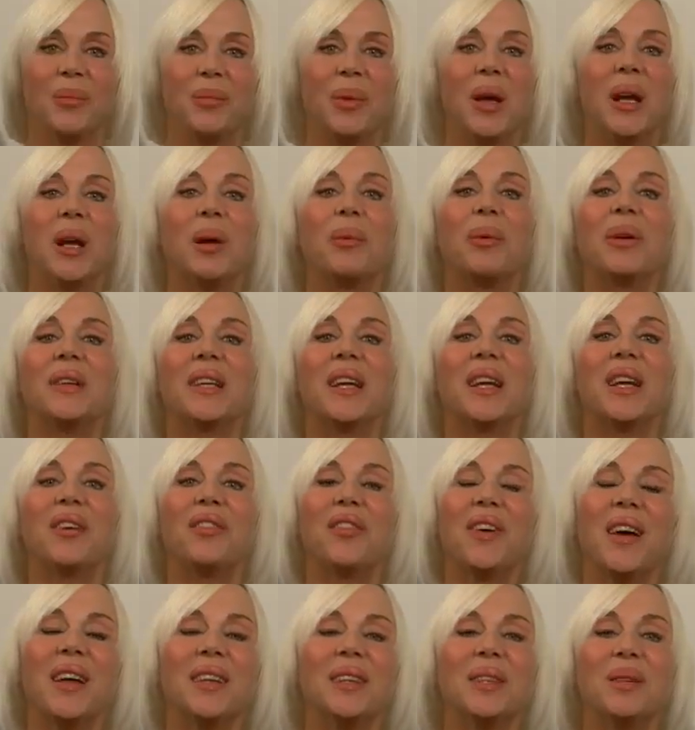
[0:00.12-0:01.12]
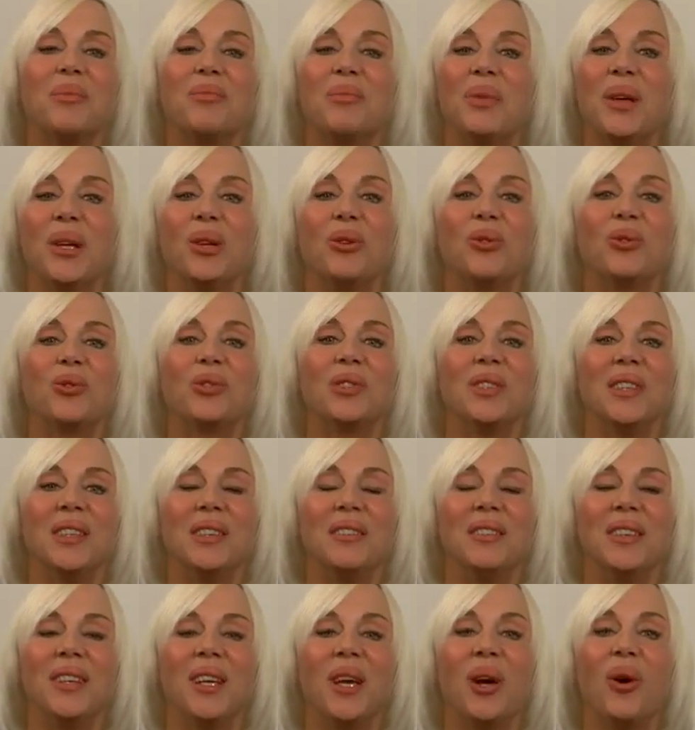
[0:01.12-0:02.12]
Merhabalar efendim, Billur
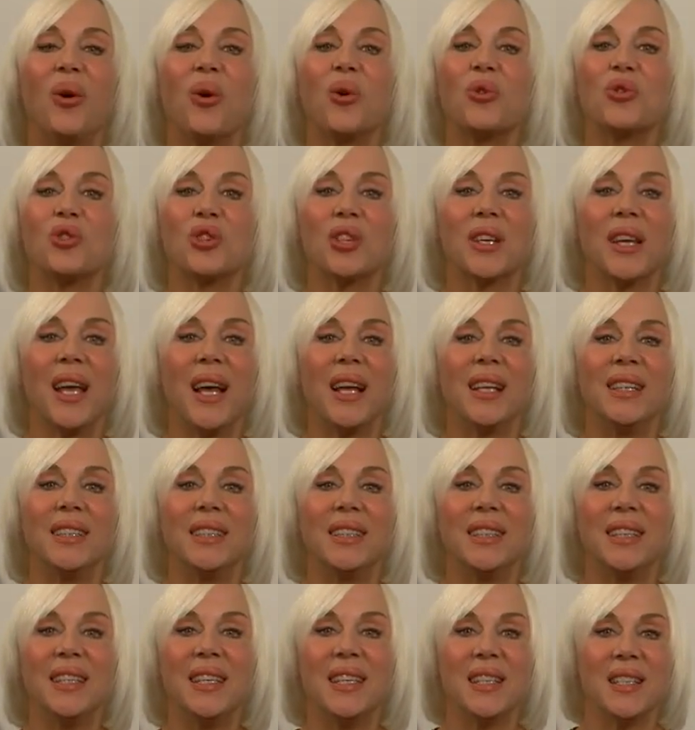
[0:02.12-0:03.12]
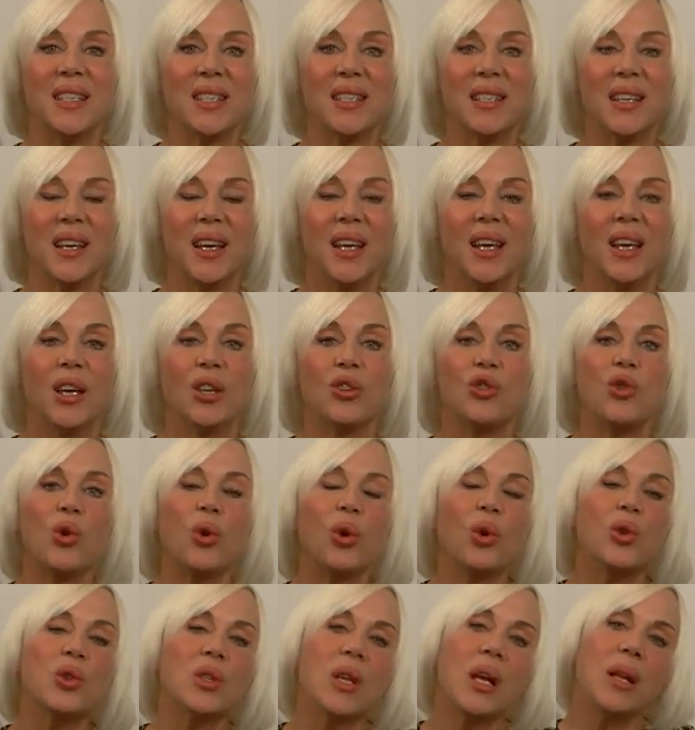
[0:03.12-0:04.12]
TV'ye hoş geldiniz.
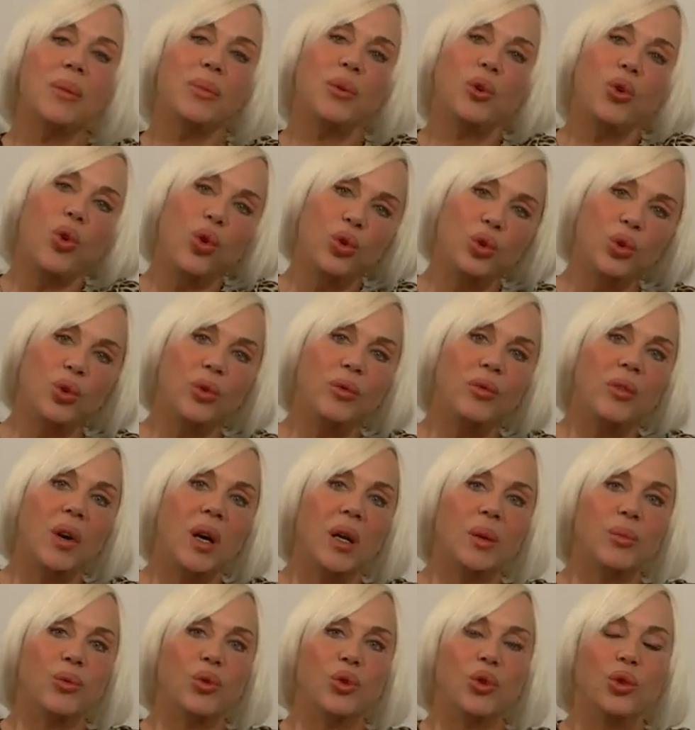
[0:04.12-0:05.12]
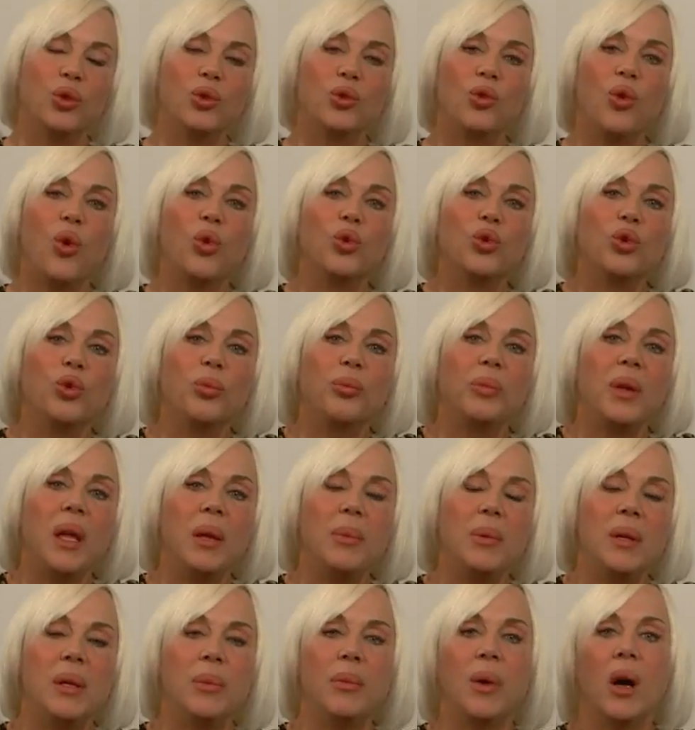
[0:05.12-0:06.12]
Çok özel bir konuğum var bugün. Konuğum
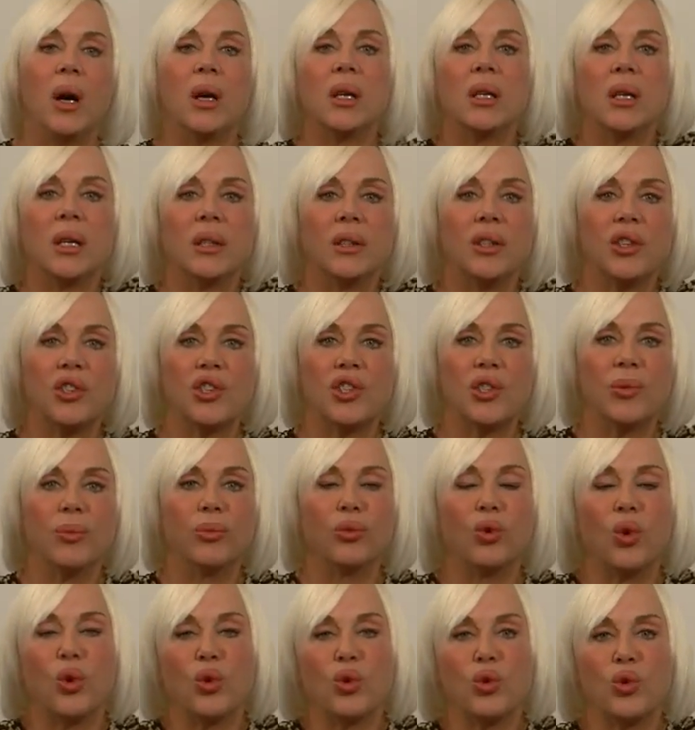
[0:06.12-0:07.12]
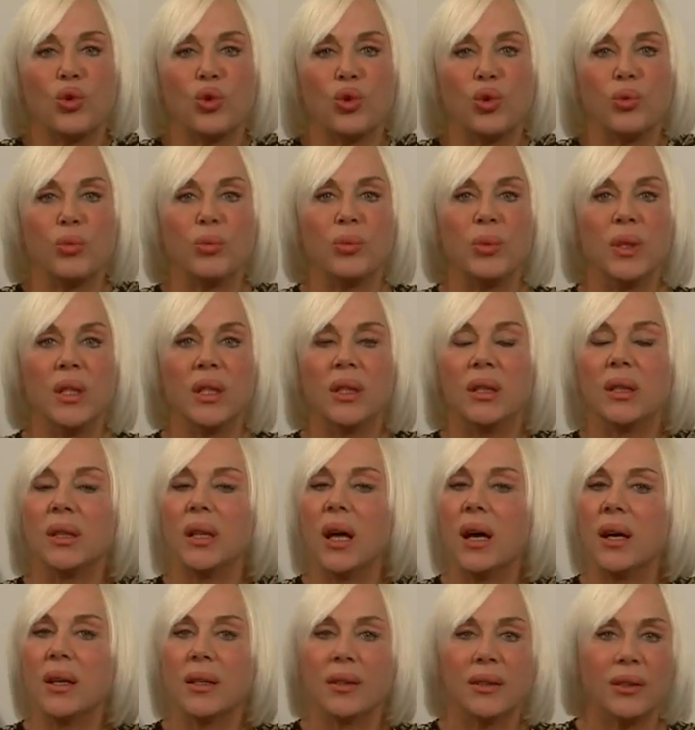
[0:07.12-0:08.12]
demeyeyim, arkadaşım, dostum,
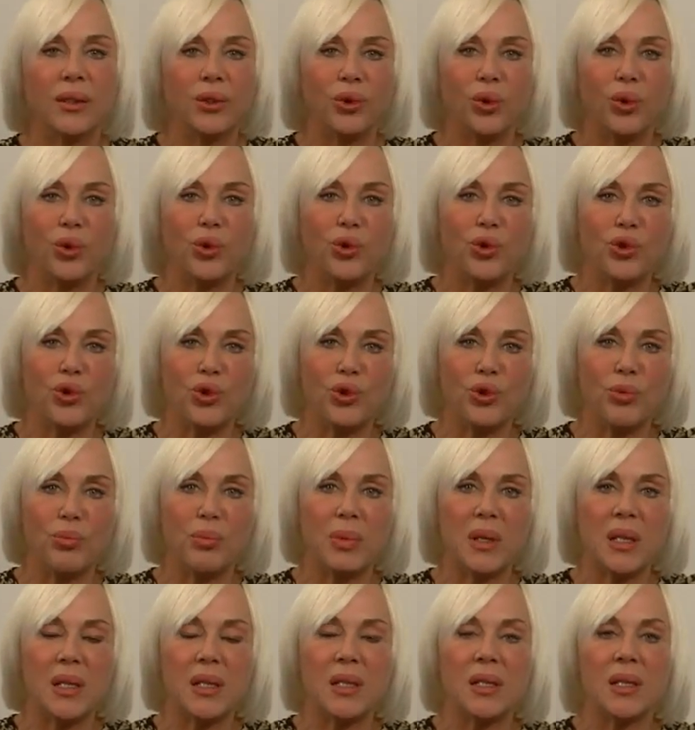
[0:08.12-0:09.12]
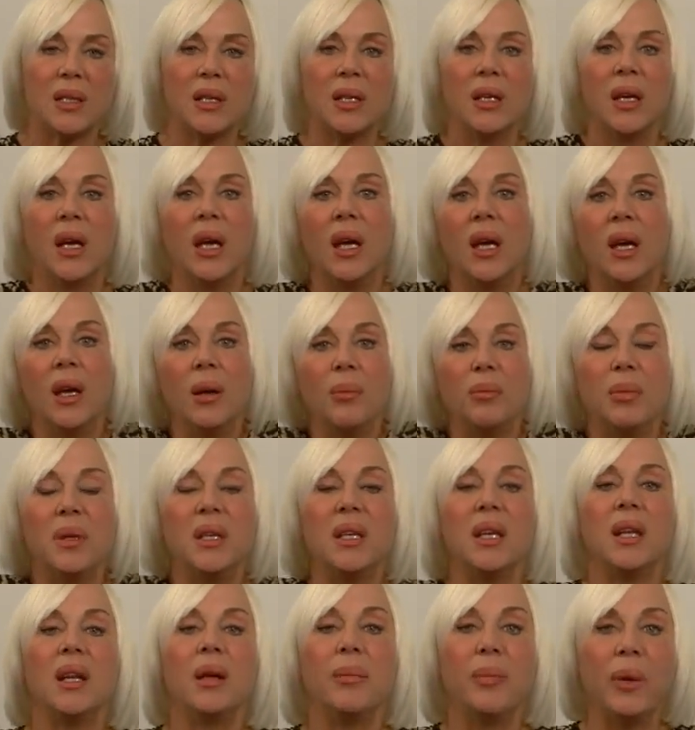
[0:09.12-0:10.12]
yıllardır görüştüğüm birisi. Bir
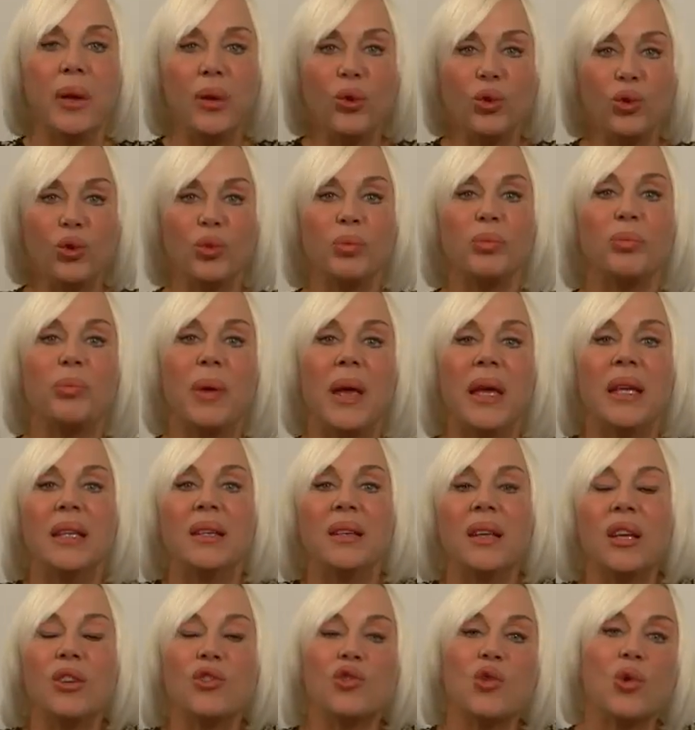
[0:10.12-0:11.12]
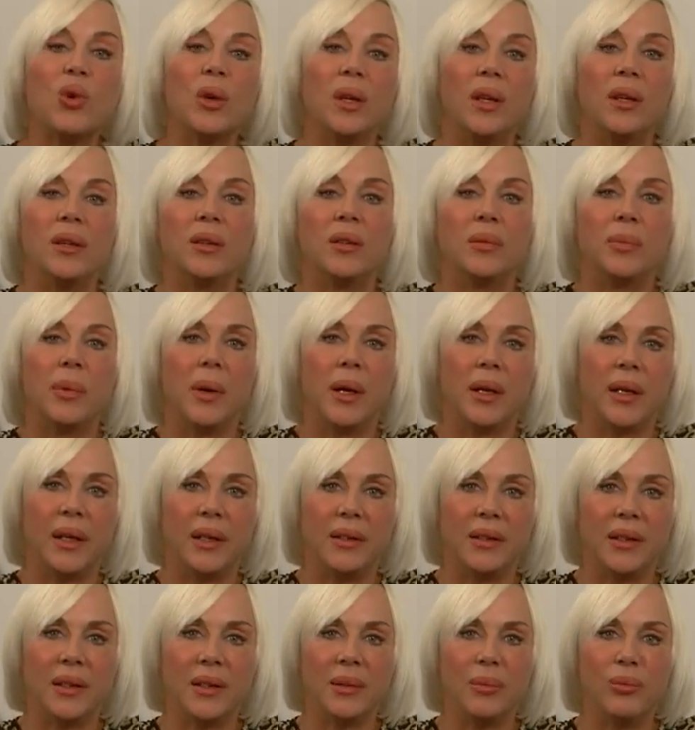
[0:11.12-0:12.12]
kere ben onun beynine çok itibar
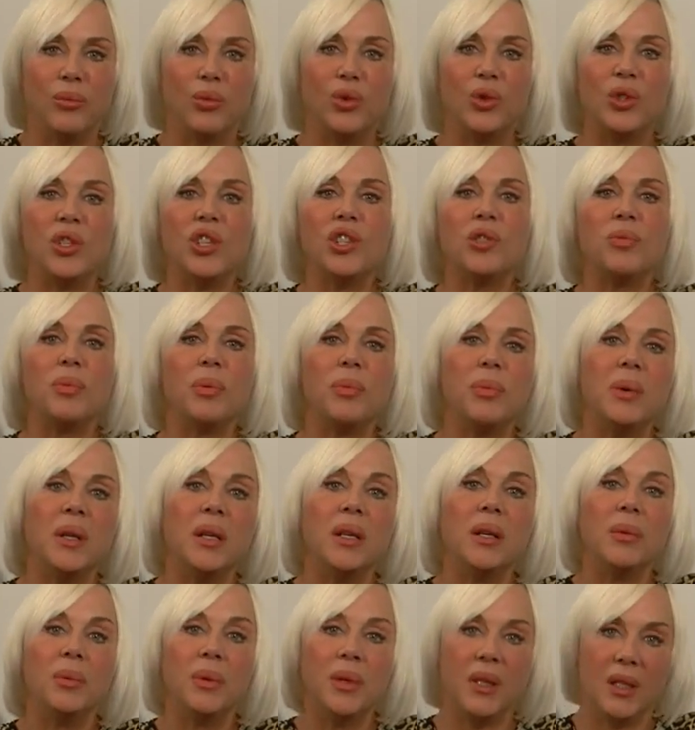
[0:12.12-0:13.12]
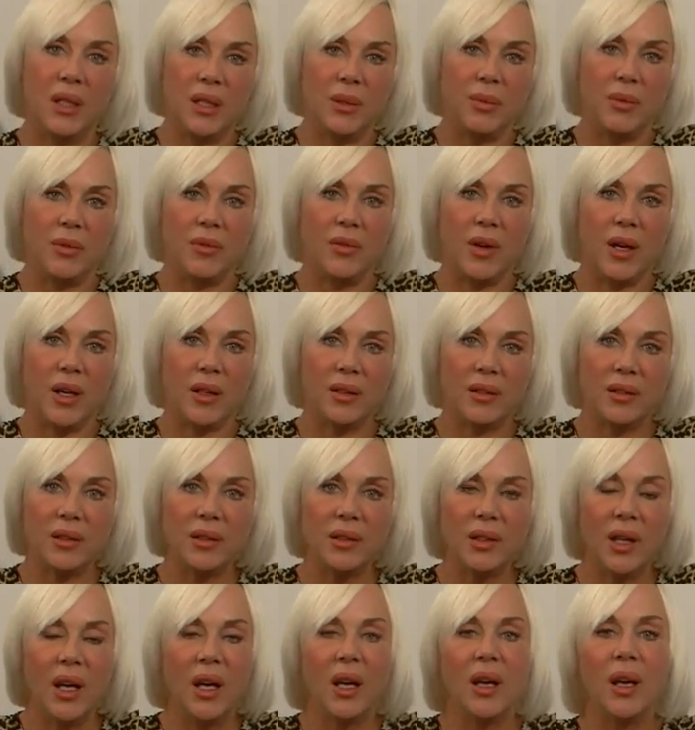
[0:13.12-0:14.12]
ederim. Müthiş bir bilgi birikimi
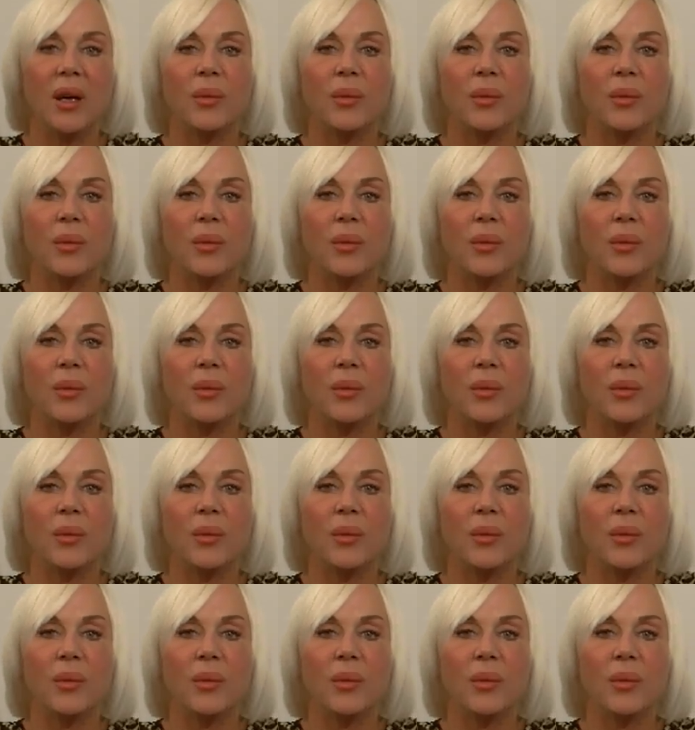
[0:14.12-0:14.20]
vardır.